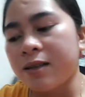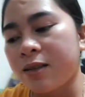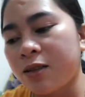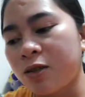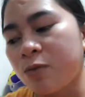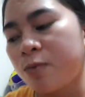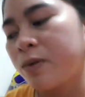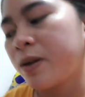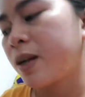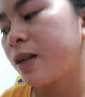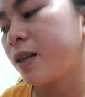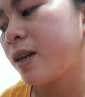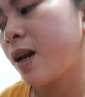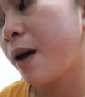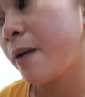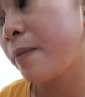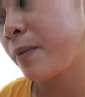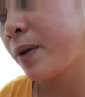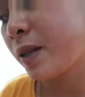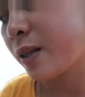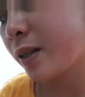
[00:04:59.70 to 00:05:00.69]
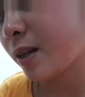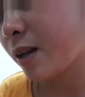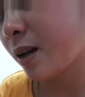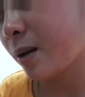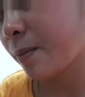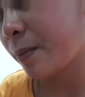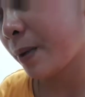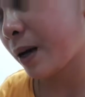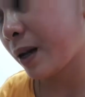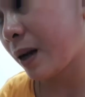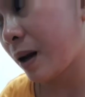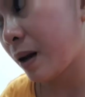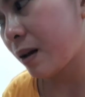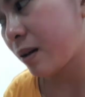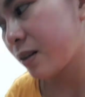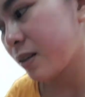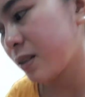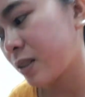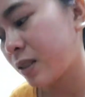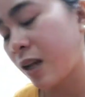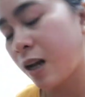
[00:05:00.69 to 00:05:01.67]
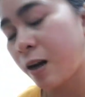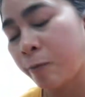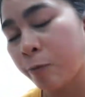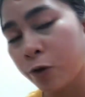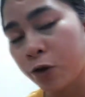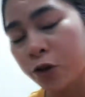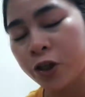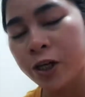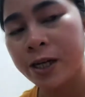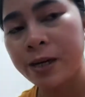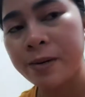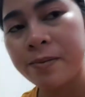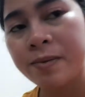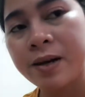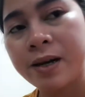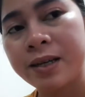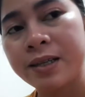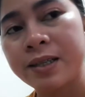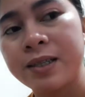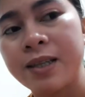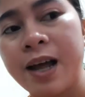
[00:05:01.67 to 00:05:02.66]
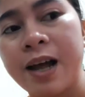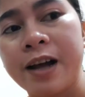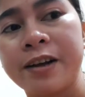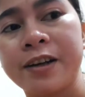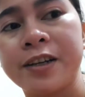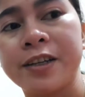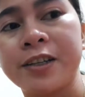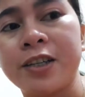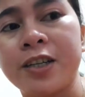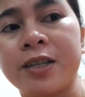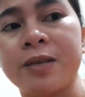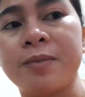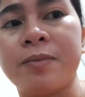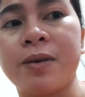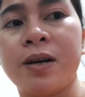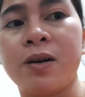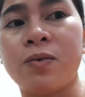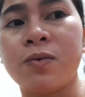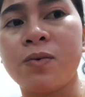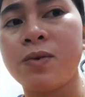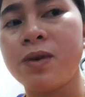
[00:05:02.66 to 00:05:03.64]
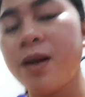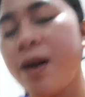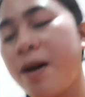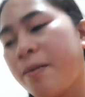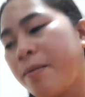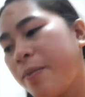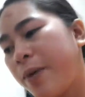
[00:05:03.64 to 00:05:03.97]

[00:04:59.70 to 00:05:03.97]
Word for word: Sobrang dami niya. Para stock po siya ng mga stocker dyan ng mga ulam.